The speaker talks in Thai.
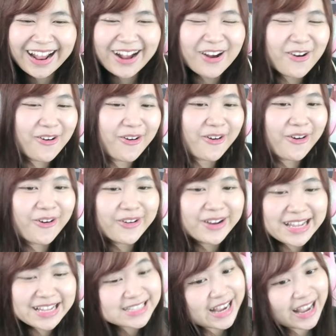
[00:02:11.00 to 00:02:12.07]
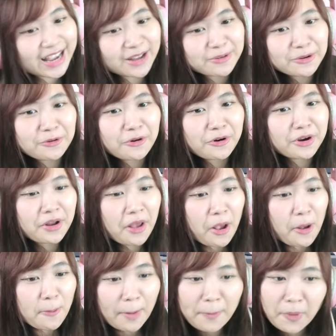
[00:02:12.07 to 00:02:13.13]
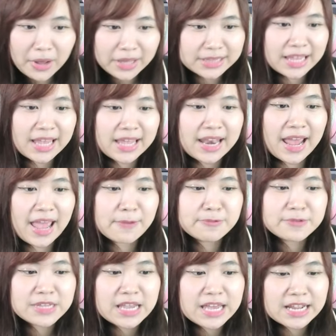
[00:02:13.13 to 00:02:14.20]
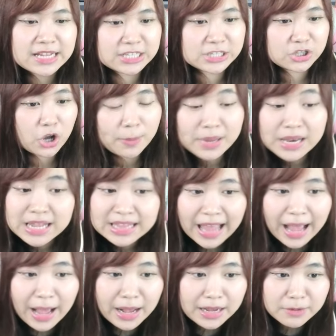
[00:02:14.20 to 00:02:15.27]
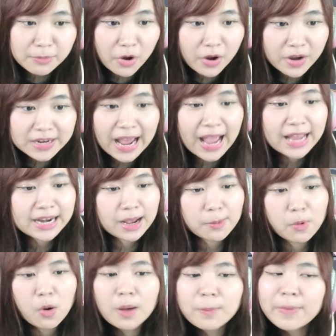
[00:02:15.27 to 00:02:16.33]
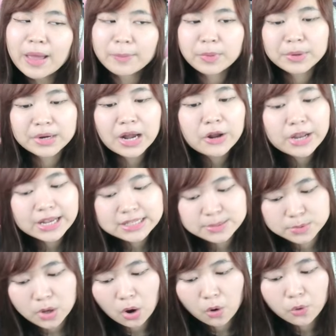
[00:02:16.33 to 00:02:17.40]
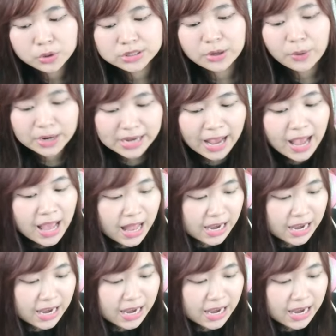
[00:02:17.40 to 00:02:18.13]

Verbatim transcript: โอ้ดีใจกันเลยทุกคนเพราะปกติเด็ก เอฟ ซี เนี่ยจะจอยพี่ริต้ากันไม่ค่อยได้นะคะเพราะว่าแมปเนี่ยมันเข้าได้แค่สิบสองคนแต่วันนี้